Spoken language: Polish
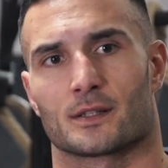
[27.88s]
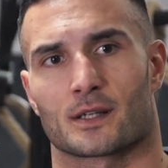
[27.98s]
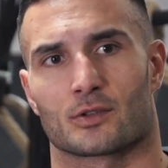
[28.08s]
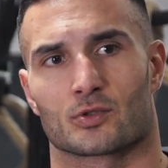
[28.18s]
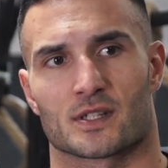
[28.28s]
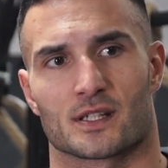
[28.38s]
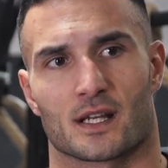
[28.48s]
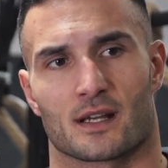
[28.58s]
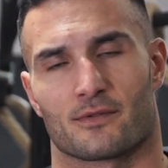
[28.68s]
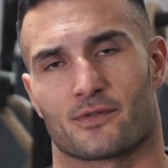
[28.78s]

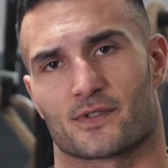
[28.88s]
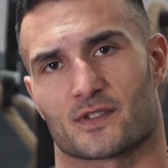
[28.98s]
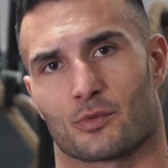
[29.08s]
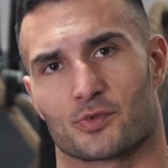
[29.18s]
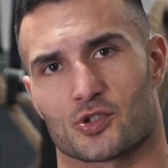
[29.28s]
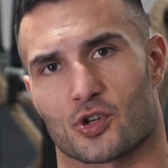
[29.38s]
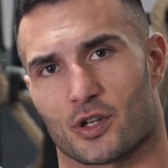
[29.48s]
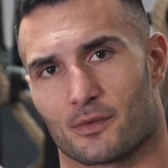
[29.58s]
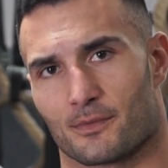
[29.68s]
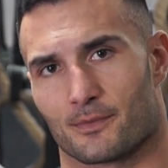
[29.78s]
redukcyjne z
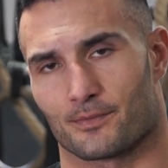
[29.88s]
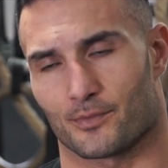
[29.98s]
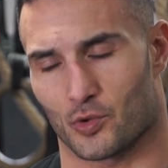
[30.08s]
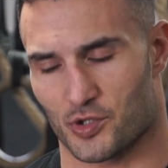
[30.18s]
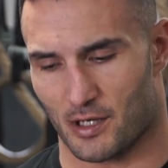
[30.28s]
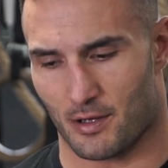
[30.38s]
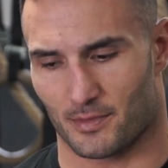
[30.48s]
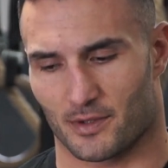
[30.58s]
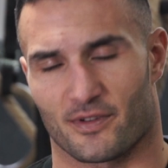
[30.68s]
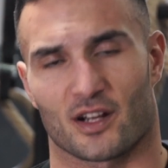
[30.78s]
obniżonym
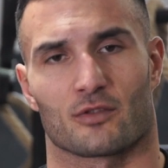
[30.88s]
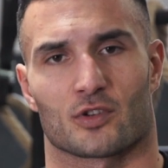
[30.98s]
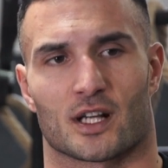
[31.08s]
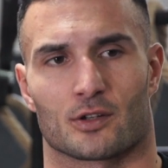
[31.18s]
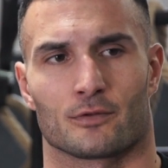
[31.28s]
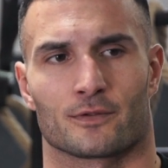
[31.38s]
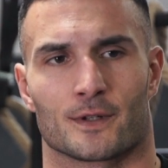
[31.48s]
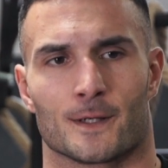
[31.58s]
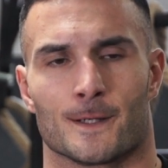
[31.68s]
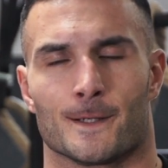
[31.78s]
udziałem węglowodanów,
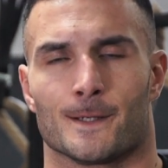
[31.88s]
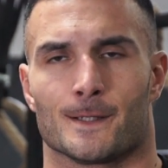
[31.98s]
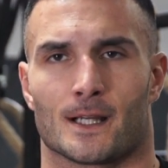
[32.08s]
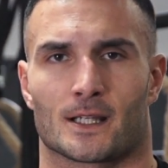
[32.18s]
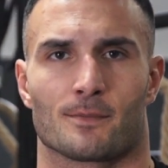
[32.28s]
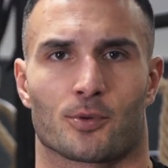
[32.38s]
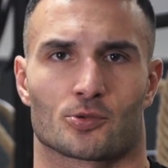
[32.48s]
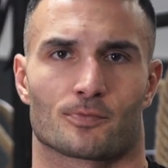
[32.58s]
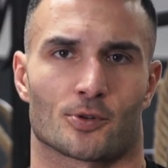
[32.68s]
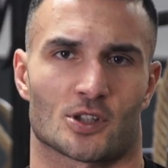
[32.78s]
jak i
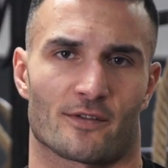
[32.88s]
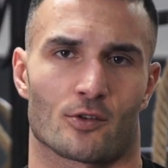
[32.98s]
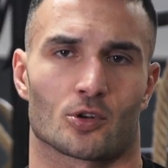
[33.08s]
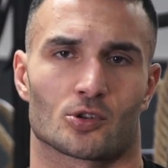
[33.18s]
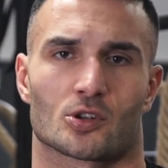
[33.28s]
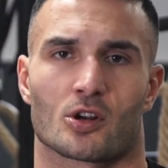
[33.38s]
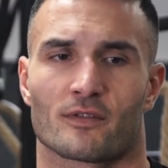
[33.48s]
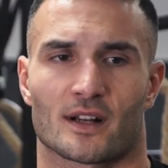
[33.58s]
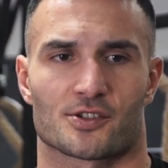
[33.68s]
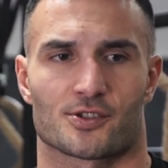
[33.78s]
potrafią
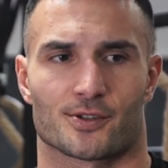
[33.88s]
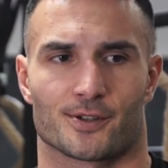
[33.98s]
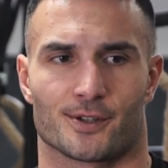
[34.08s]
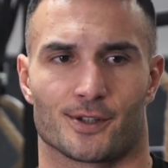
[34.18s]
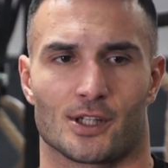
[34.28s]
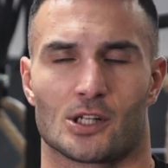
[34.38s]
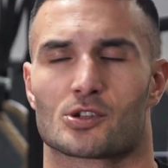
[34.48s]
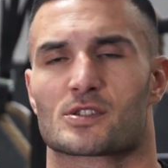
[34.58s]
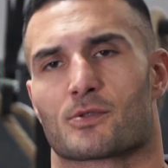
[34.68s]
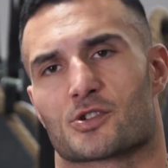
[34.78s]
kontrolować e,
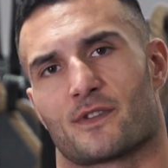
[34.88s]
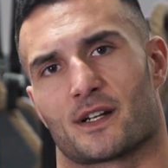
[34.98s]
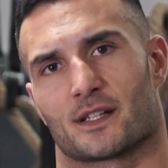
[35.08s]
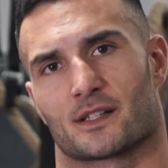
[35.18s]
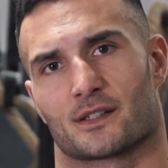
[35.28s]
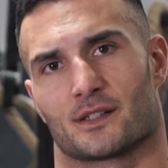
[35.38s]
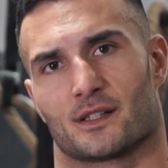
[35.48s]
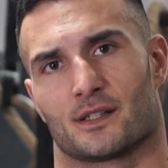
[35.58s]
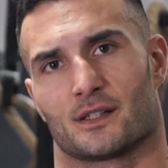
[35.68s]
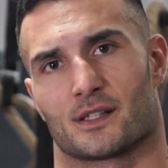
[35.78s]
ilość spożywanych,
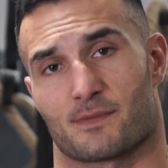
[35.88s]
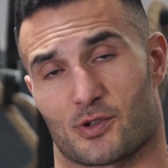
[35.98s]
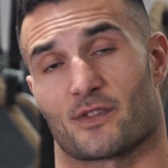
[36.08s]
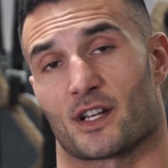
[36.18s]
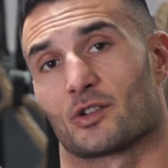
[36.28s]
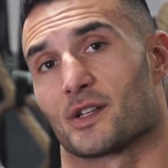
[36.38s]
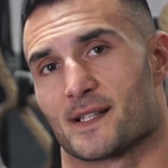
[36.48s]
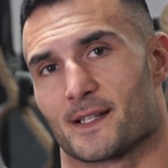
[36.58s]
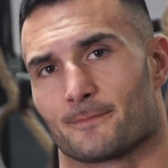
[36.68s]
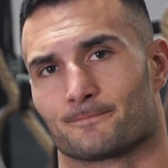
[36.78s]
e, spożywanego
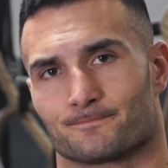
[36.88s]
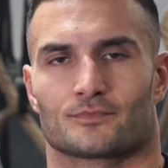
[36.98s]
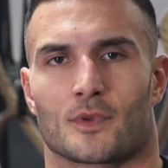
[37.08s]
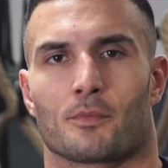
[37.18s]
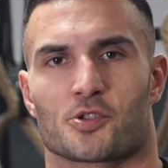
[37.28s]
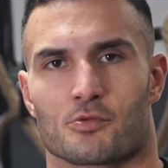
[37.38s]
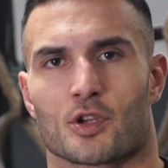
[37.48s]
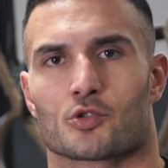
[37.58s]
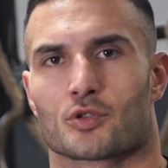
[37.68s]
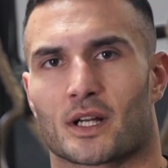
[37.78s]
jedzenia.
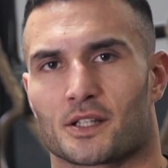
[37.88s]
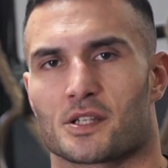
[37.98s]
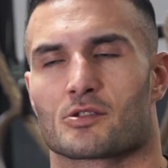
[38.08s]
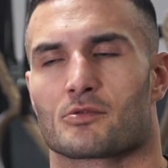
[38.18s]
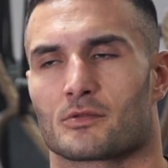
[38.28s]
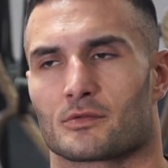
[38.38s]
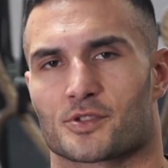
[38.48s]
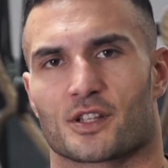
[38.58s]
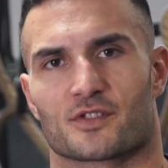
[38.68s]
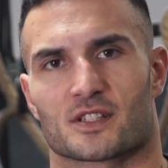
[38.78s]
Posiłki oszukane nie są
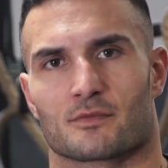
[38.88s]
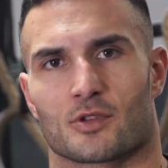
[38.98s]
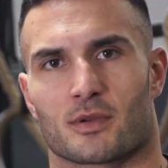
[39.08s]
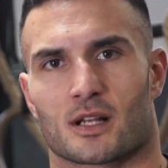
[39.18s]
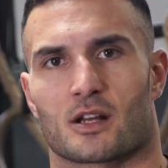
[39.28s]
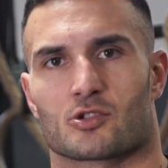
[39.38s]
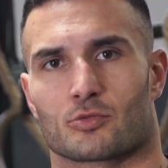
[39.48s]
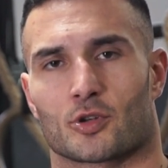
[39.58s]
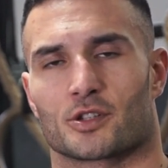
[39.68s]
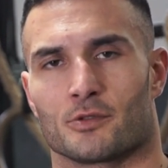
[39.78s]
przede wszystkim dobre dla
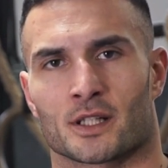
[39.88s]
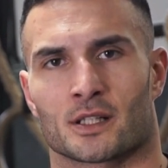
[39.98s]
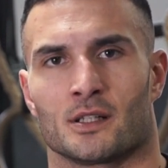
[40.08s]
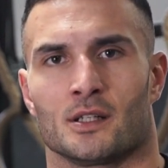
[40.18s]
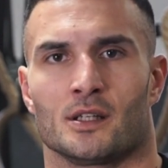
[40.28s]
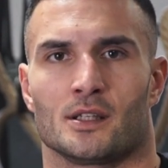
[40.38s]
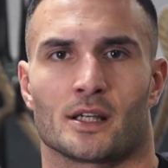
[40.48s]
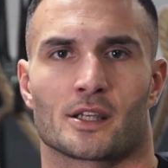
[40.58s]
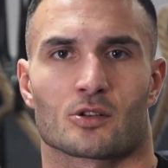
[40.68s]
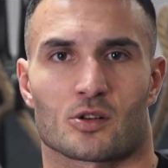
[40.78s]
osób otyłych,
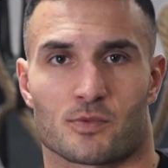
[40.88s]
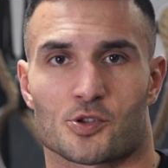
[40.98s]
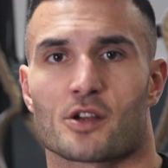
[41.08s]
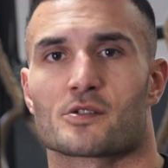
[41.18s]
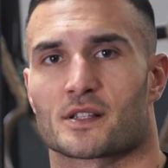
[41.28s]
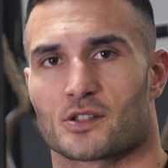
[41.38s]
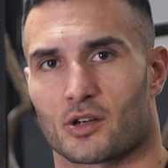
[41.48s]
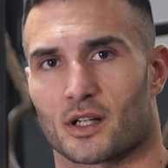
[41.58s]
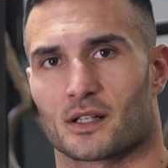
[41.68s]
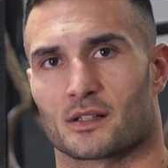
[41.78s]
jak i rozpoczynających
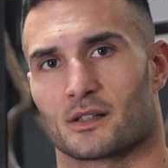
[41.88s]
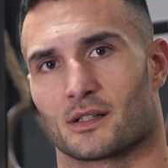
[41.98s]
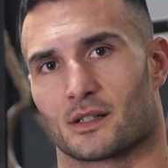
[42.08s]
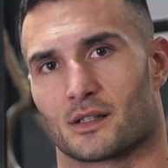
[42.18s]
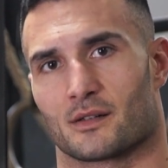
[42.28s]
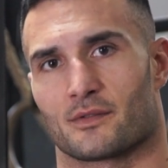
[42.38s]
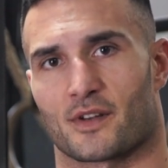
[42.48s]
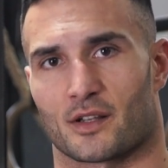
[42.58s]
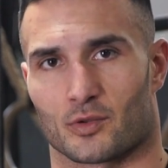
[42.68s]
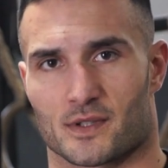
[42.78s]
drogę e,
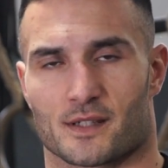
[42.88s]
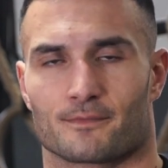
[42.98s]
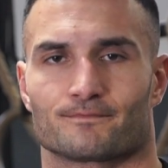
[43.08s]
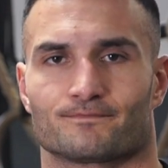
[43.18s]
w redukcji.